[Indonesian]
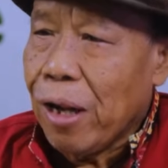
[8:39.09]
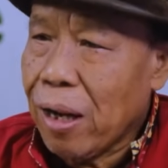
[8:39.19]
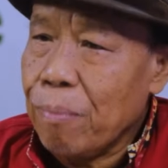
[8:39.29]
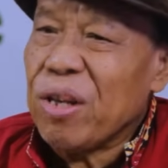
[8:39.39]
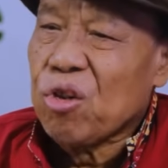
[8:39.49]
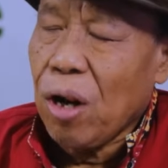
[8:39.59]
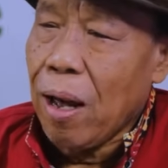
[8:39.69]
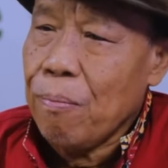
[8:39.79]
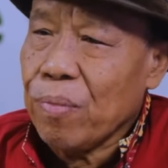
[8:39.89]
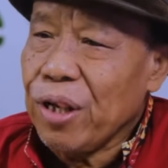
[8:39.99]
dalam
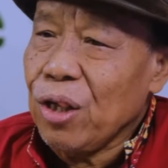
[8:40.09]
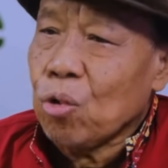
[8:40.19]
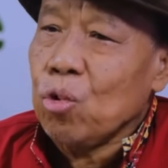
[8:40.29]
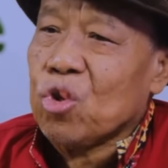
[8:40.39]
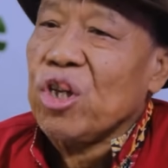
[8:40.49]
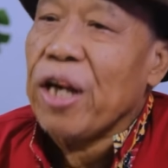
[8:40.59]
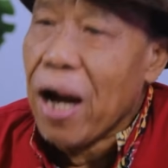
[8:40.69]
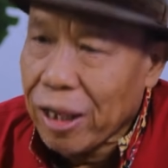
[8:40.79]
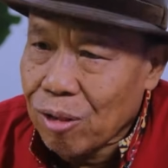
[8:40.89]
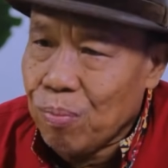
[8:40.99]
Islam, itu
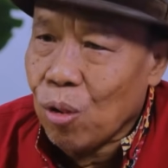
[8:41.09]
jihad,